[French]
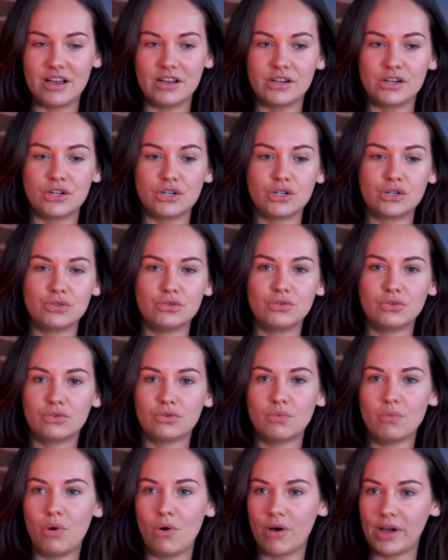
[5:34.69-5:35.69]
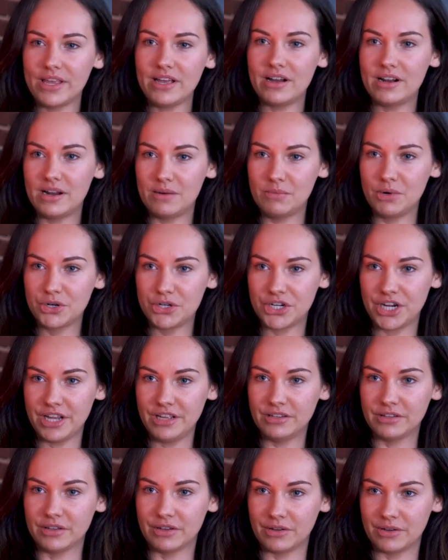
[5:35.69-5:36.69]
Euh, je ne comprends rien à la
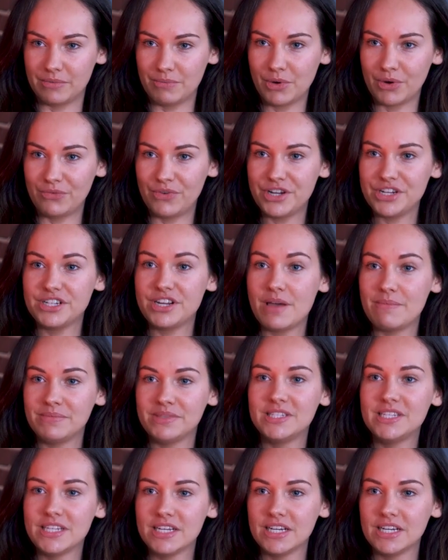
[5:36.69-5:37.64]
blockchain, mais en fait j'aime